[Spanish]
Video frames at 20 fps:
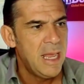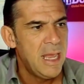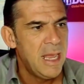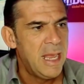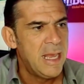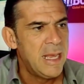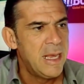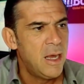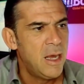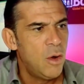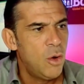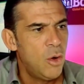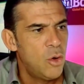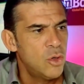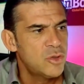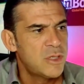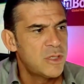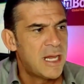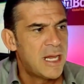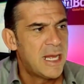en
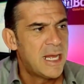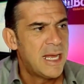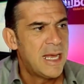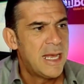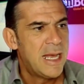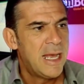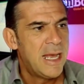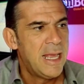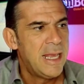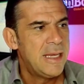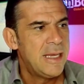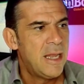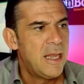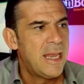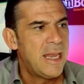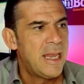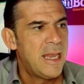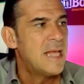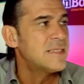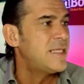otra, en,
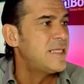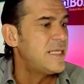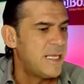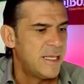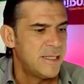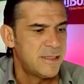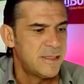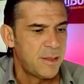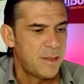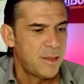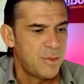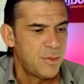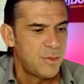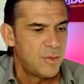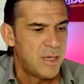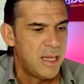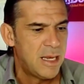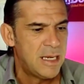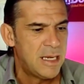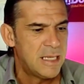la siguiente
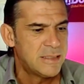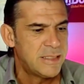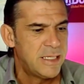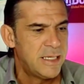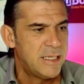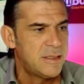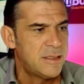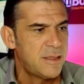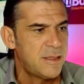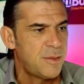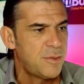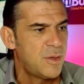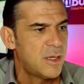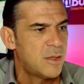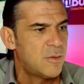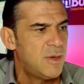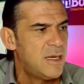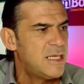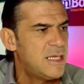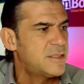zona. ¿La siguiente
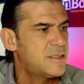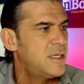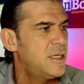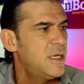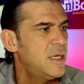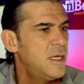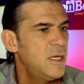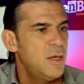zona cuál es?